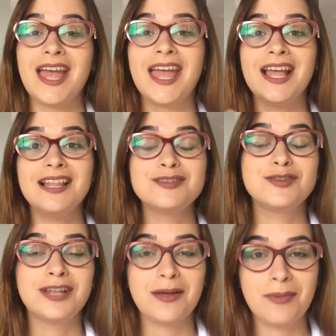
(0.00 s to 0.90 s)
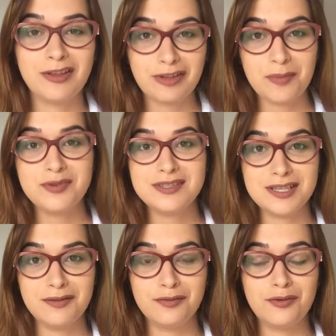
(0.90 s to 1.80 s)
Relacionamento
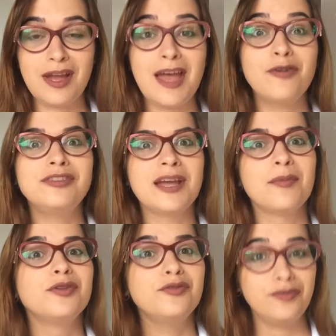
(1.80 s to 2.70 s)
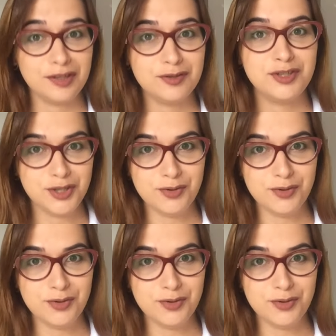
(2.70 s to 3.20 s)
abusivo é o tema do vídeo de